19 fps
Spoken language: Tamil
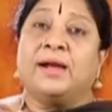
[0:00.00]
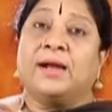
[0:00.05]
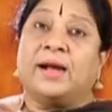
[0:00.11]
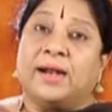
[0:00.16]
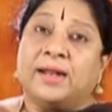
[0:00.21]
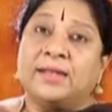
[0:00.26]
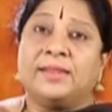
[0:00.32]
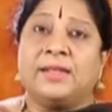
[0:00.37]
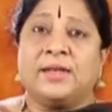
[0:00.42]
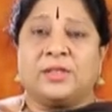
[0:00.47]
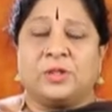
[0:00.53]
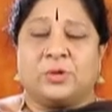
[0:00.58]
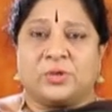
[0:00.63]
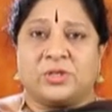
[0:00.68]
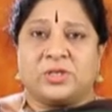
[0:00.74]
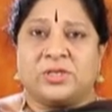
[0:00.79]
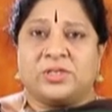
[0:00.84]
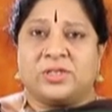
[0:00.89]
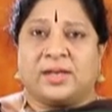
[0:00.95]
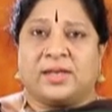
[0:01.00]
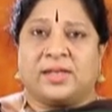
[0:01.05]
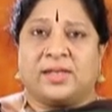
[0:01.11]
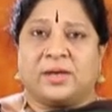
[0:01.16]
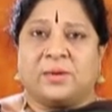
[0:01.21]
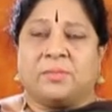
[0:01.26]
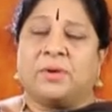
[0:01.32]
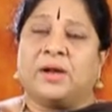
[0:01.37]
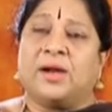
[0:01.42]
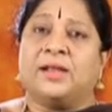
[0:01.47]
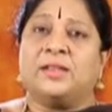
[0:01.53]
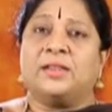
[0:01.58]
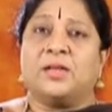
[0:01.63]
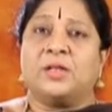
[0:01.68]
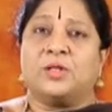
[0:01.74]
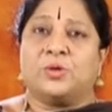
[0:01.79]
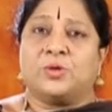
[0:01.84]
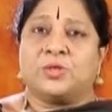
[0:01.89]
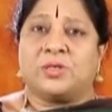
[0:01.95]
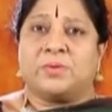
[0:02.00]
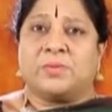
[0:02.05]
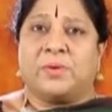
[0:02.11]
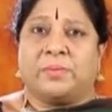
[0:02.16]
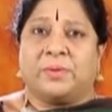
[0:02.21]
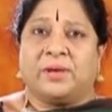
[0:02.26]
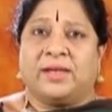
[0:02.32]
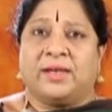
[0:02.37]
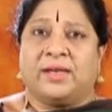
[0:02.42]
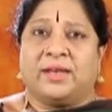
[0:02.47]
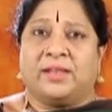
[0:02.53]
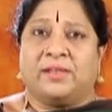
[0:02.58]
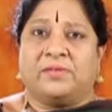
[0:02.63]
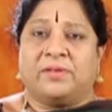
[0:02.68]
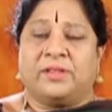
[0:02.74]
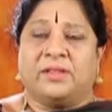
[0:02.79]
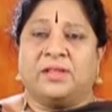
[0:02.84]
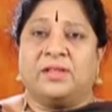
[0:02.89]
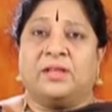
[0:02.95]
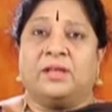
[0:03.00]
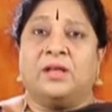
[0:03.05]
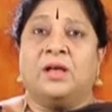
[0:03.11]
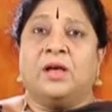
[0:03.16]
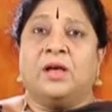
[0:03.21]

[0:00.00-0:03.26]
களத்திர தோஷ ஜாதகம் களத்திர தோஷம் அப்படிங்கிறது வந்து